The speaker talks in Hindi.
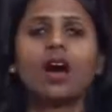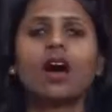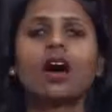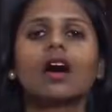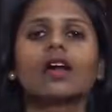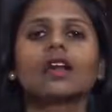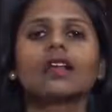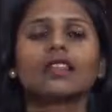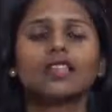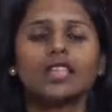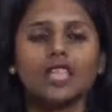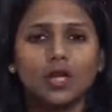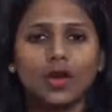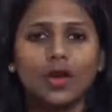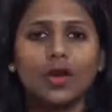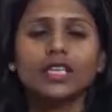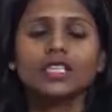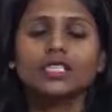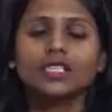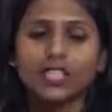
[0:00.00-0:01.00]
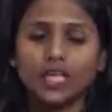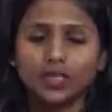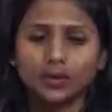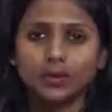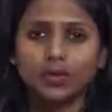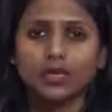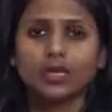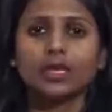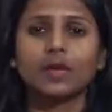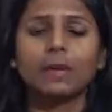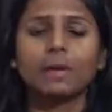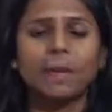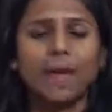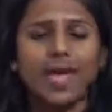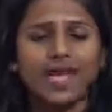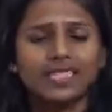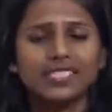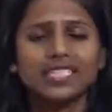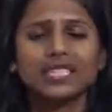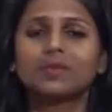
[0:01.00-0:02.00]
और गिलोय सत्व की
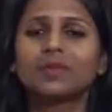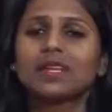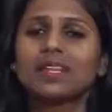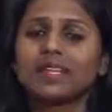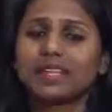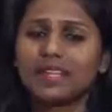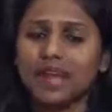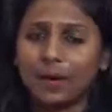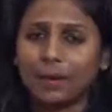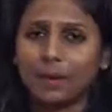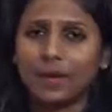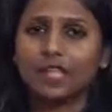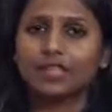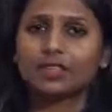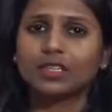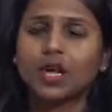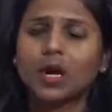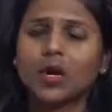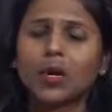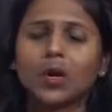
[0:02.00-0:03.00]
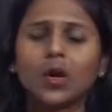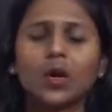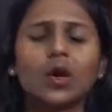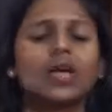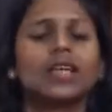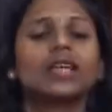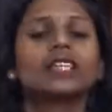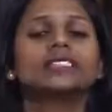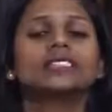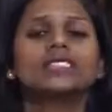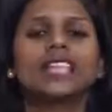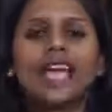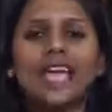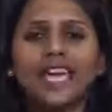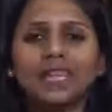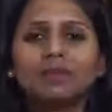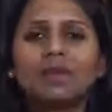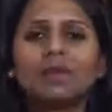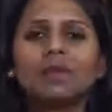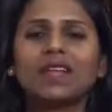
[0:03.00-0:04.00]
पैंसठ मिलीग्राम मात्रा को
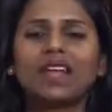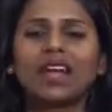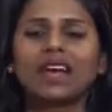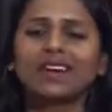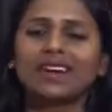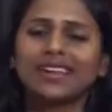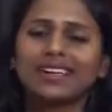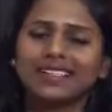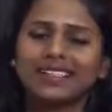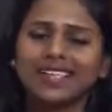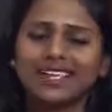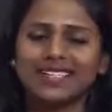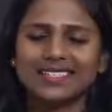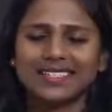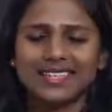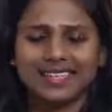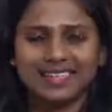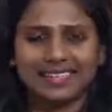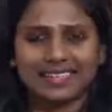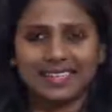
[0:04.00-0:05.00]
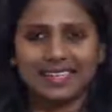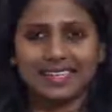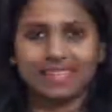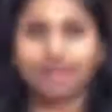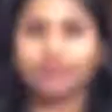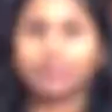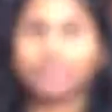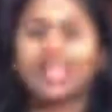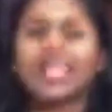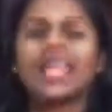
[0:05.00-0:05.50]
शहद में मिलाकर दे सकते हैं